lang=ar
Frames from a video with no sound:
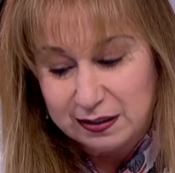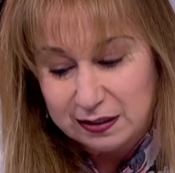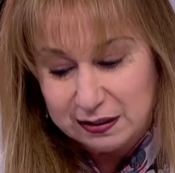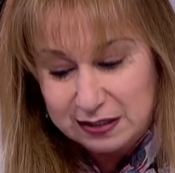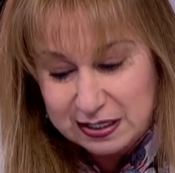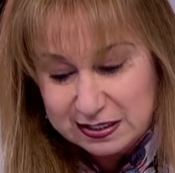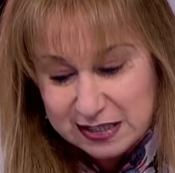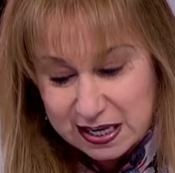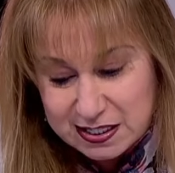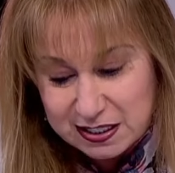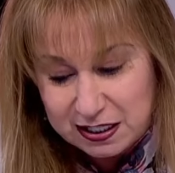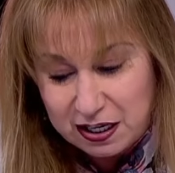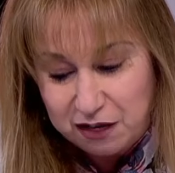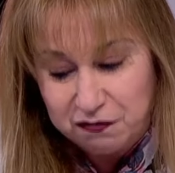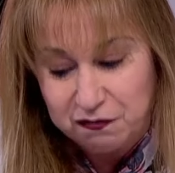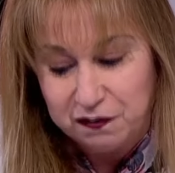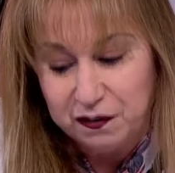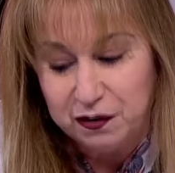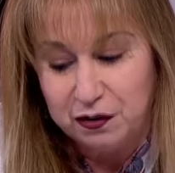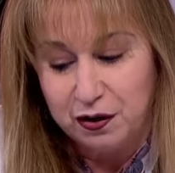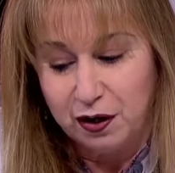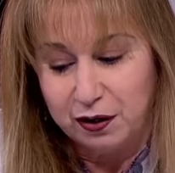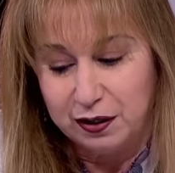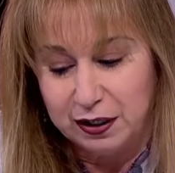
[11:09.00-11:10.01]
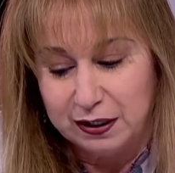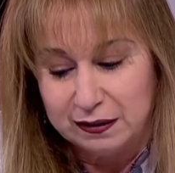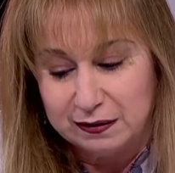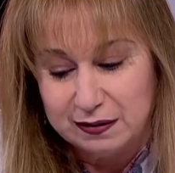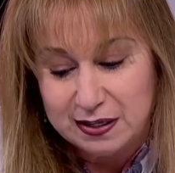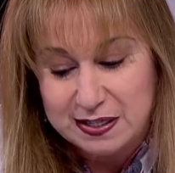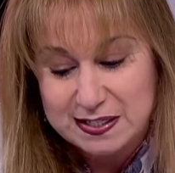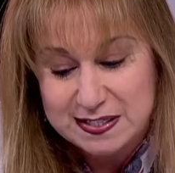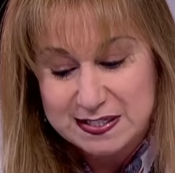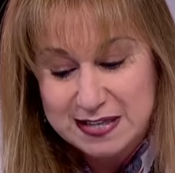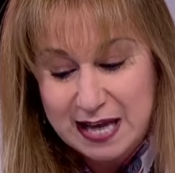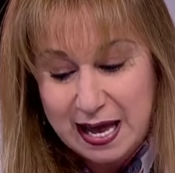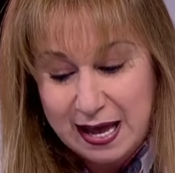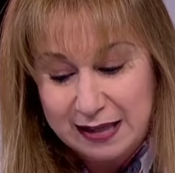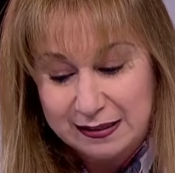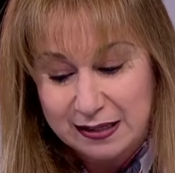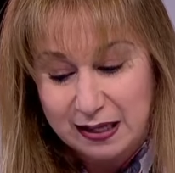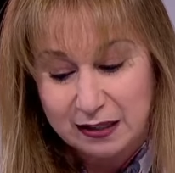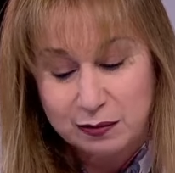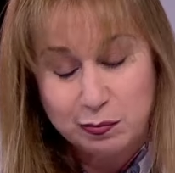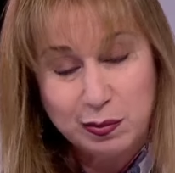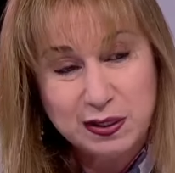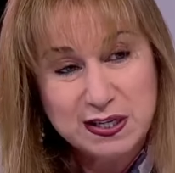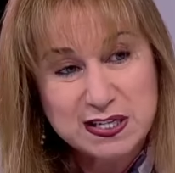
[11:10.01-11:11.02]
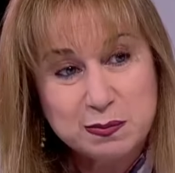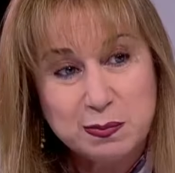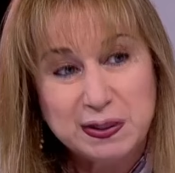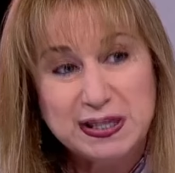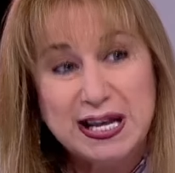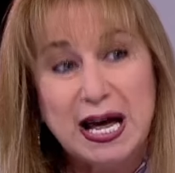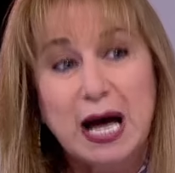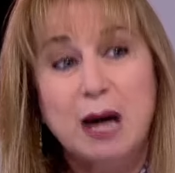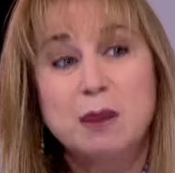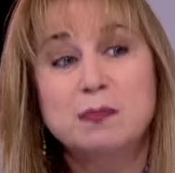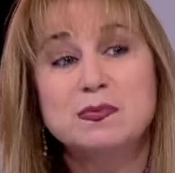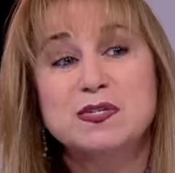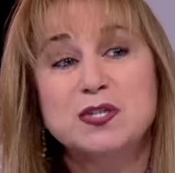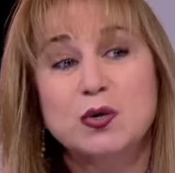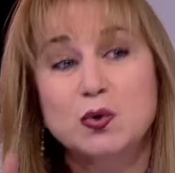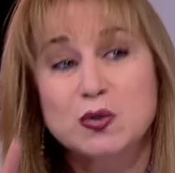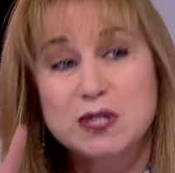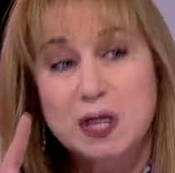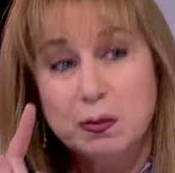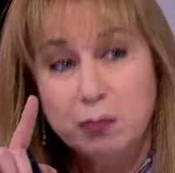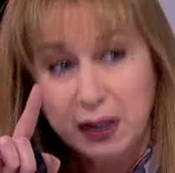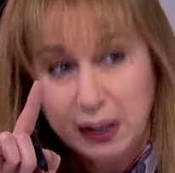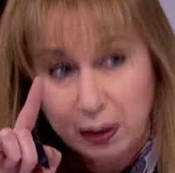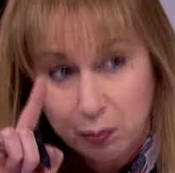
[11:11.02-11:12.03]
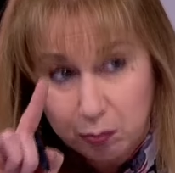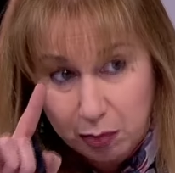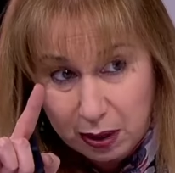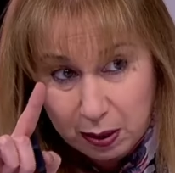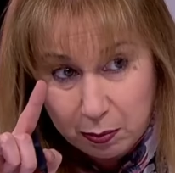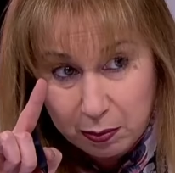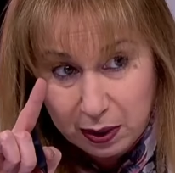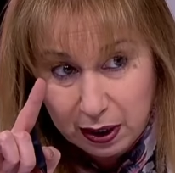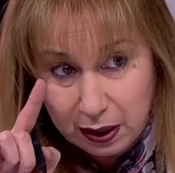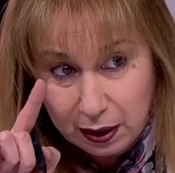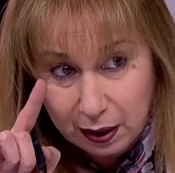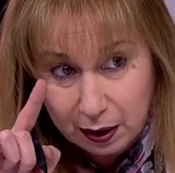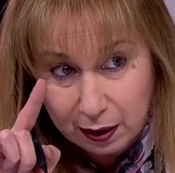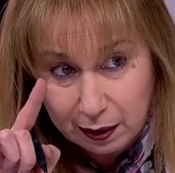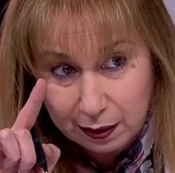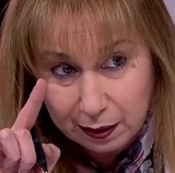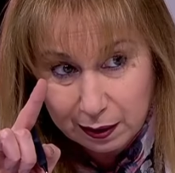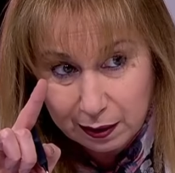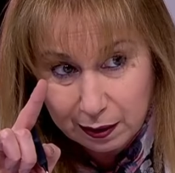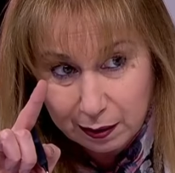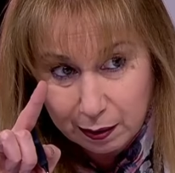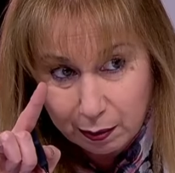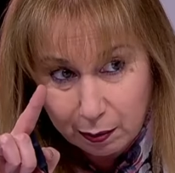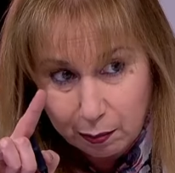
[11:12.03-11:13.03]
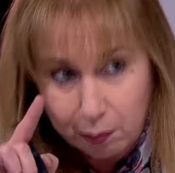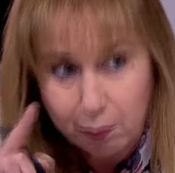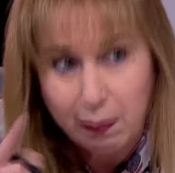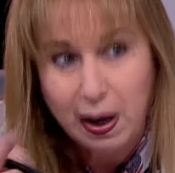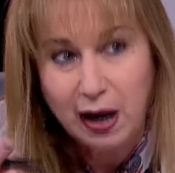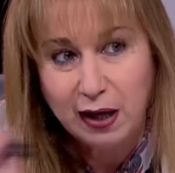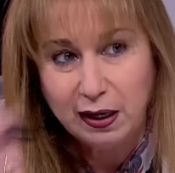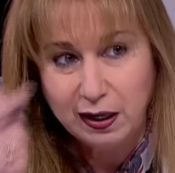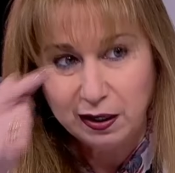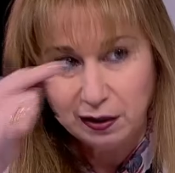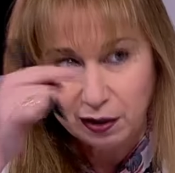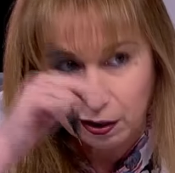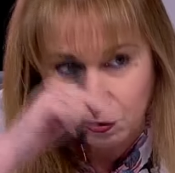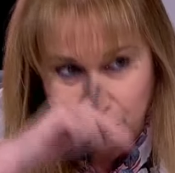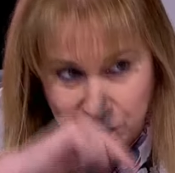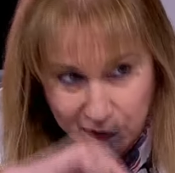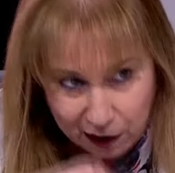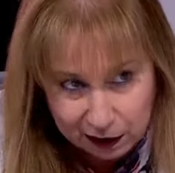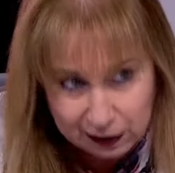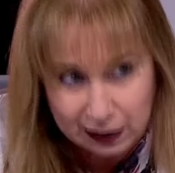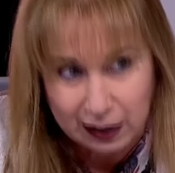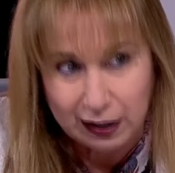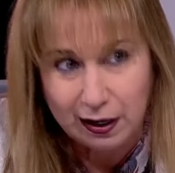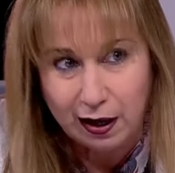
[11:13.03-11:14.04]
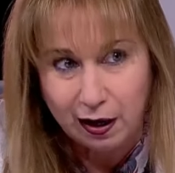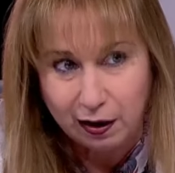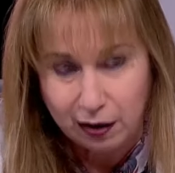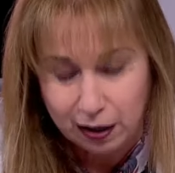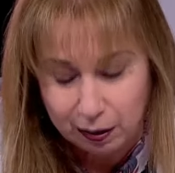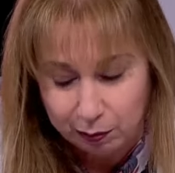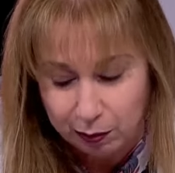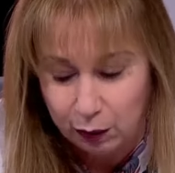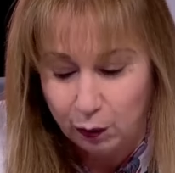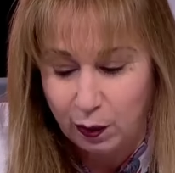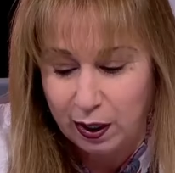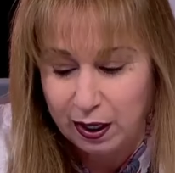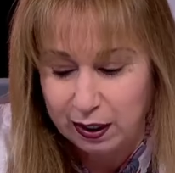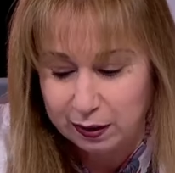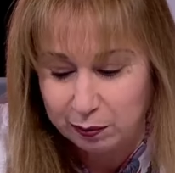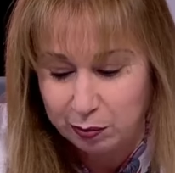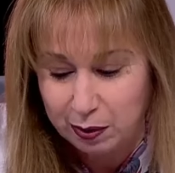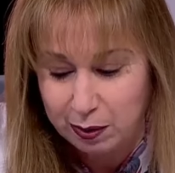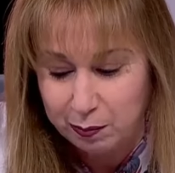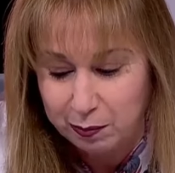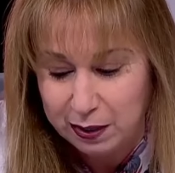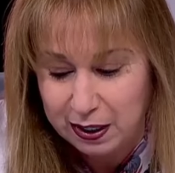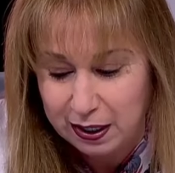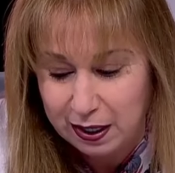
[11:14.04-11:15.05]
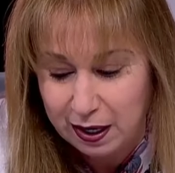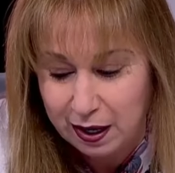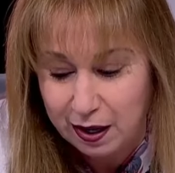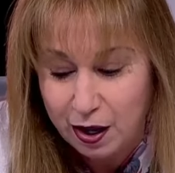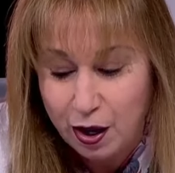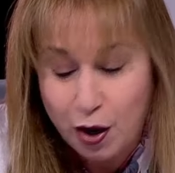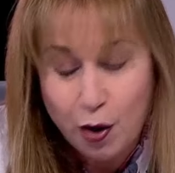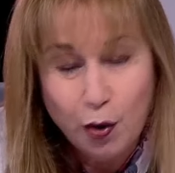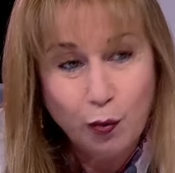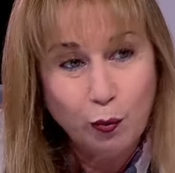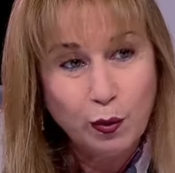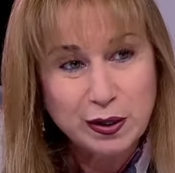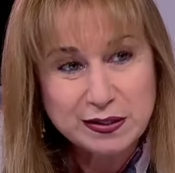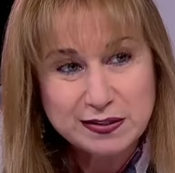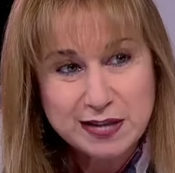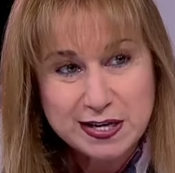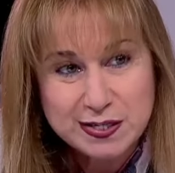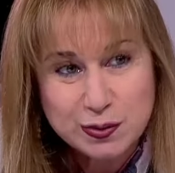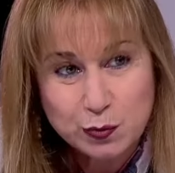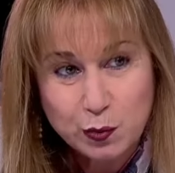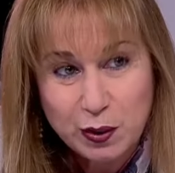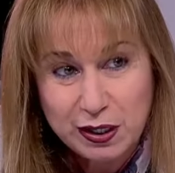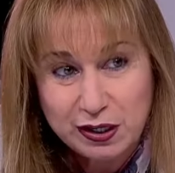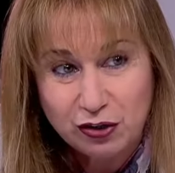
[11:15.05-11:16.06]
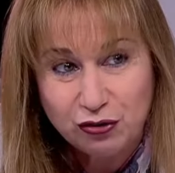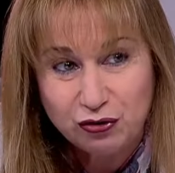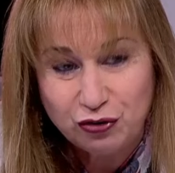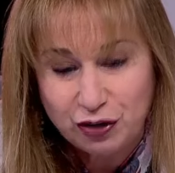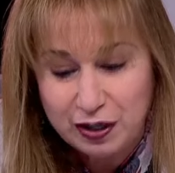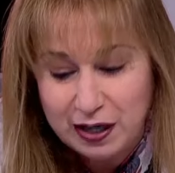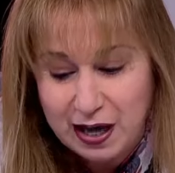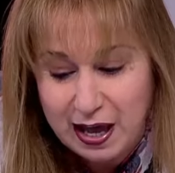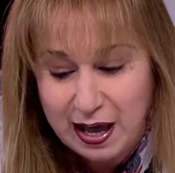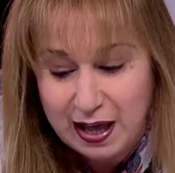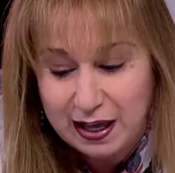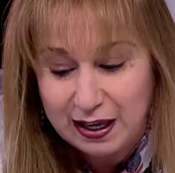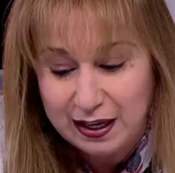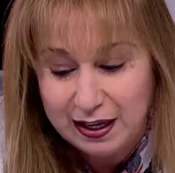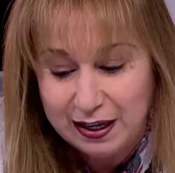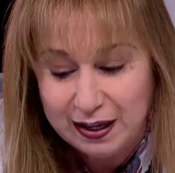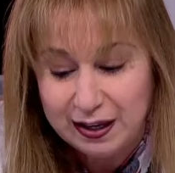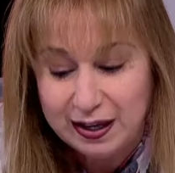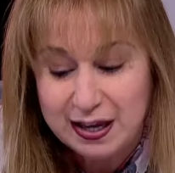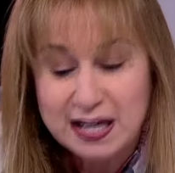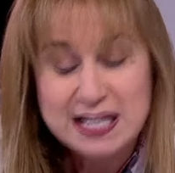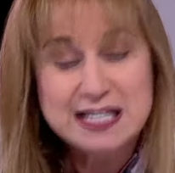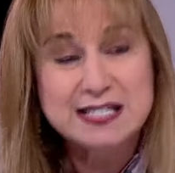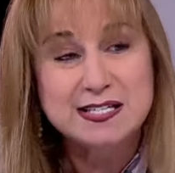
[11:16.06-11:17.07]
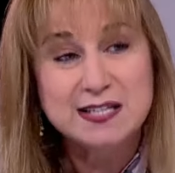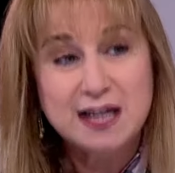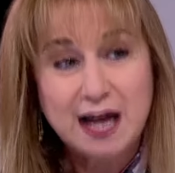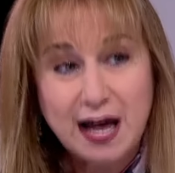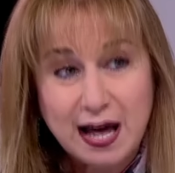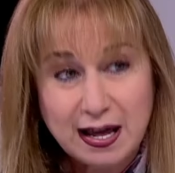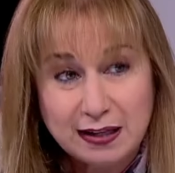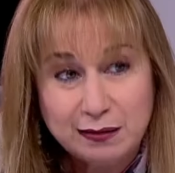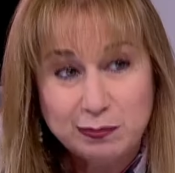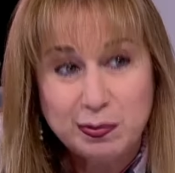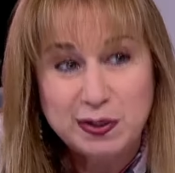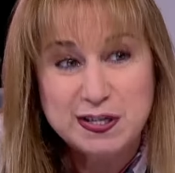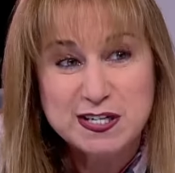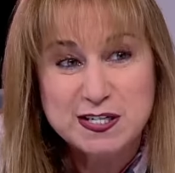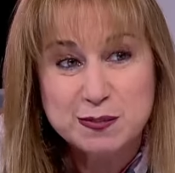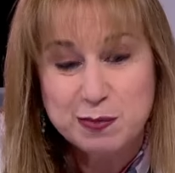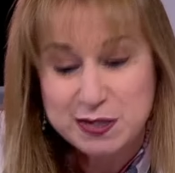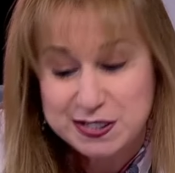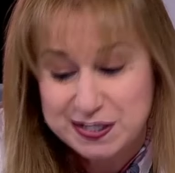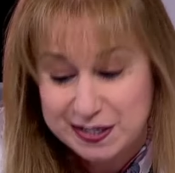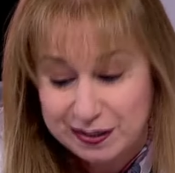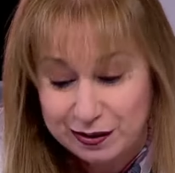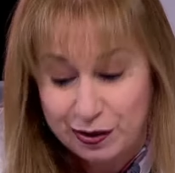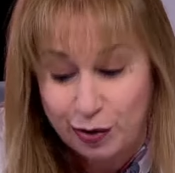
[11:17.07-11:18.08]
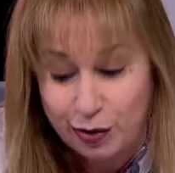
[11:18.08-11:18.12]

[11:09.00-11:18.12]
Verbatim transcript: النقد. تزييف النقد ماشي. زادت بنسبة 75% مع الانخفاض اللي أقل من 1% والتزوير الجنائي زاد بنسبة